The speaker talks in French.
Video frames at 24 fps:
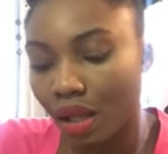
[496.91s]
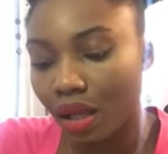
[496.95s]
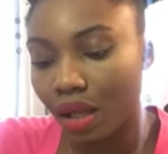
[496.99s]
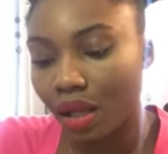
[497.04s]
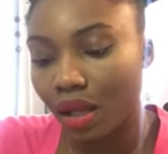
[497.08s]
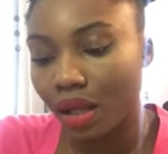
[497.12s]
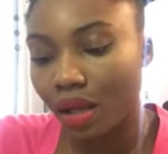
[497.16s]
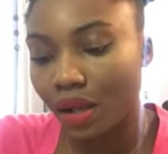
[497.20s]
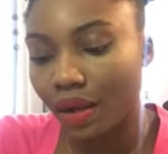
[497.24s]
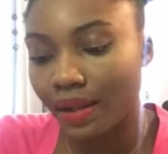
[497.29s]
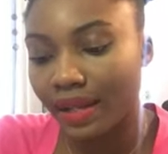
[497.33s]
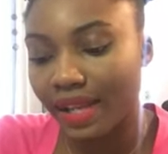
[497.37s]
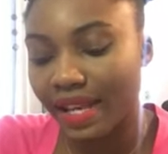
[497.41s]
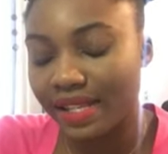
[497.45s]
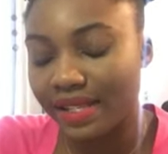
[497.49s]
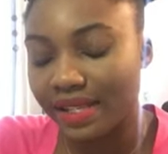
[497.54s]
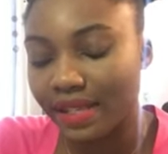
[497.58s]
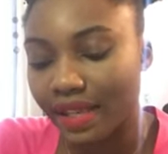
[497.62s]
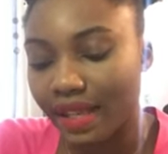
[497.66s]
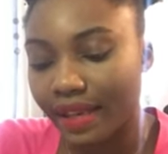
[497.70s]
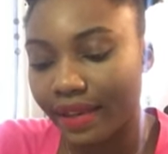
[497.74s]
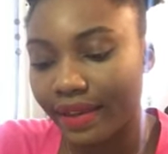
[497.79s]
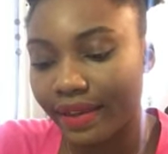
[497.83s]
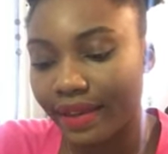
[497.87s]
Euh, on a
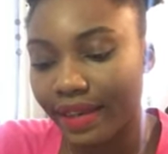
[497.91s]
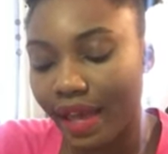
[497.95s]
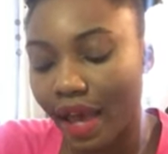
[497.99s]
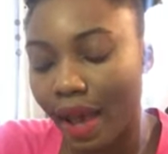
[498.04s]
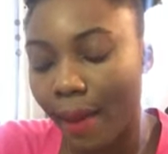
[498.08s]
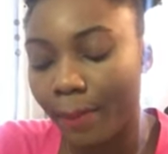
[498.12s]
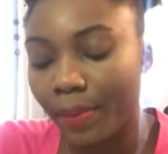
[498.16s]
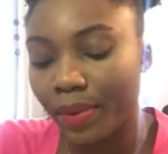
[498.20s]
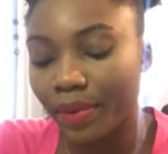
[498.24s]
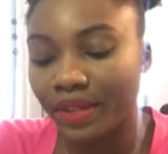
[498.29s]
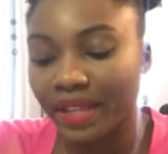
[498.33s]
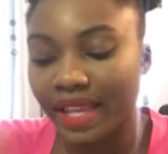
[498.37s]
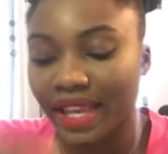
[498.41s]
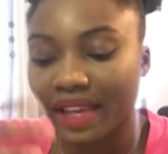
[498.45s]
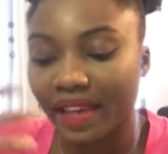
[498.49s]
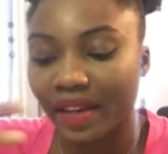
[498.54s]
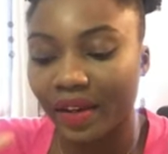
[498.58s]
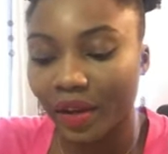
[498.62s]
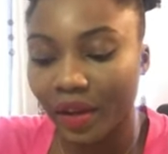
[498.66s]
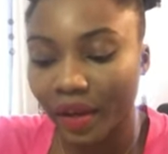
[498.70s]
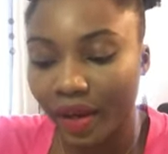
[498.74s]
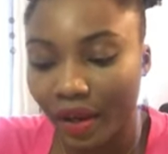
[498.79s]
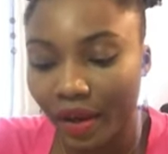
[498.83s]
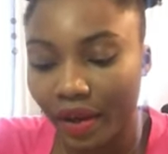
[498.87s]
ici quelqu'un qui a un peu
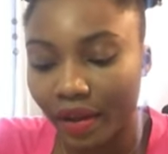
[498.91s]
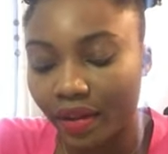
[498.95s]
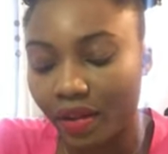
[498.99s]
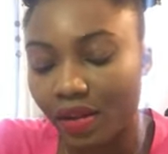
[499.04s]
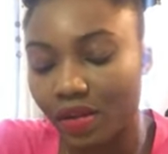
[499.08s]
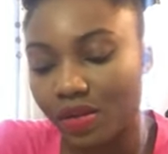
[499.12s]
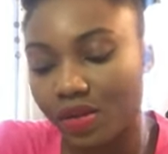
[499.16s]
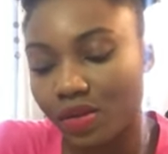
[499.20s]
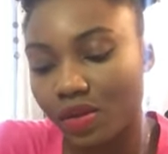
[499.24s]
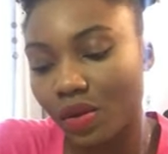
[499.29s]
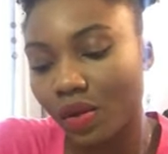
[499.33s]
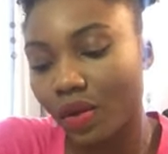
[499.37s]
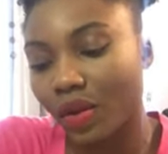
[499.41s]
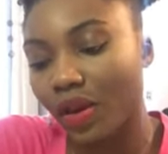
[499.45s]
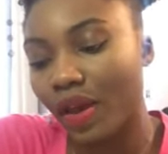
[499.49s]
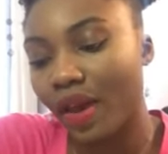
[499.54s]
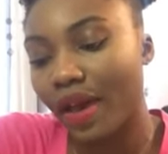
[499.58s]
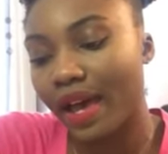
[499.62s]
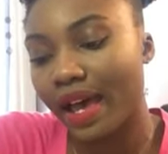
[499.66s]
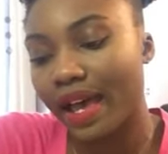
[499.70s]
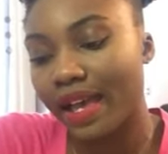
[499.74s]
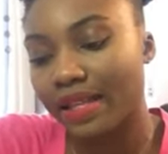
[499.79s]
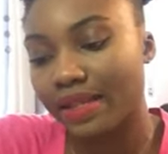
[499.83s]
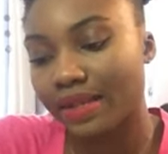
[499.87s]
d'aigreur dans son
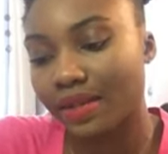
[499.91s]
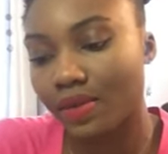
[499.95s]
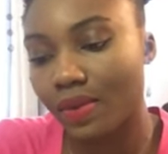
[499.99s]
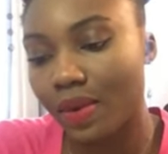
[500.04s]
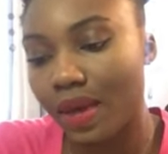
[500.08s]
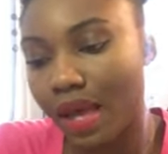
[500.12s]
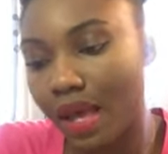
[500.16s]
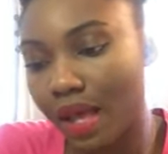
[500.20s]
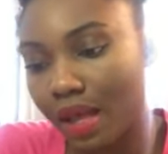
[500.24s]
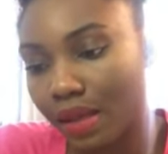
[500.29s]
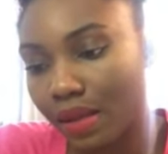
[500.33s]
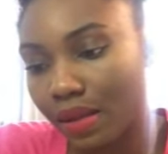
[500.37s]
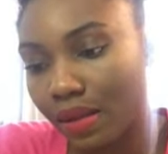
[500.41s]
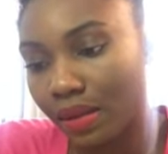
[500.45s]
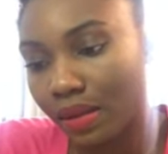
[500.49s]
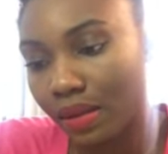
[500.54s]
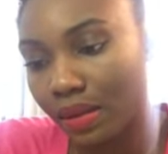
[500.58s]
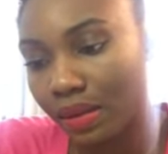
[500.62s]
cœur as well.